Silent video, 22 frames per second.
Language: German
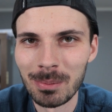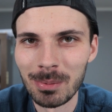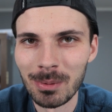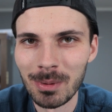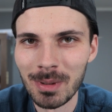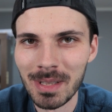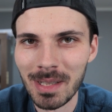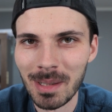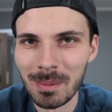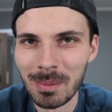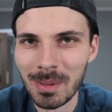
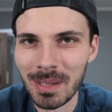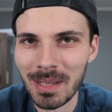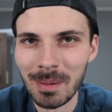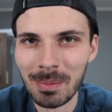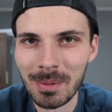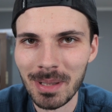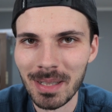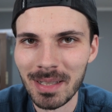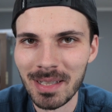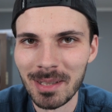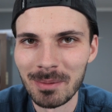gebügelt, aber ich
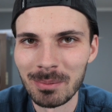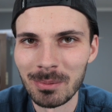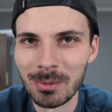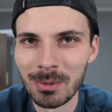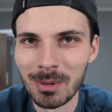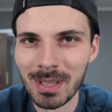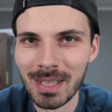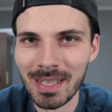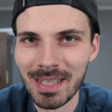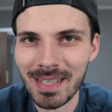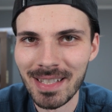habe gar kein
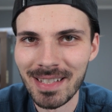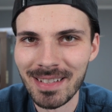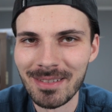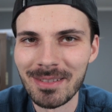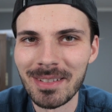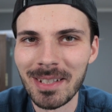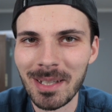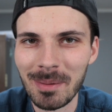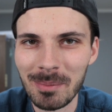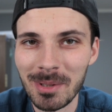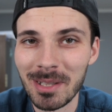Bügeleisen
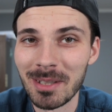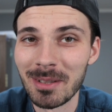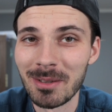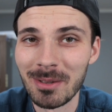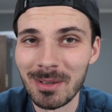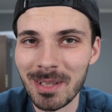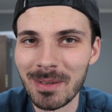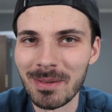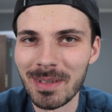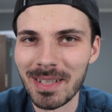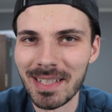und ich habe mir
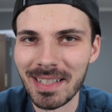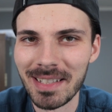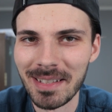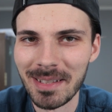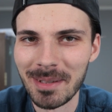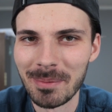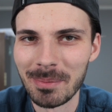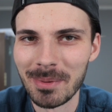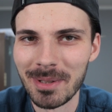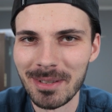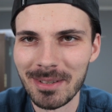natürlich was
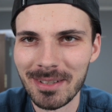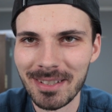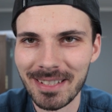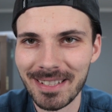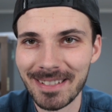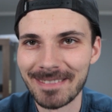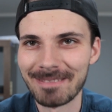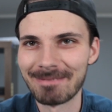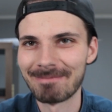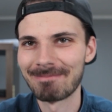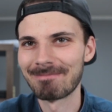anderes besorgt.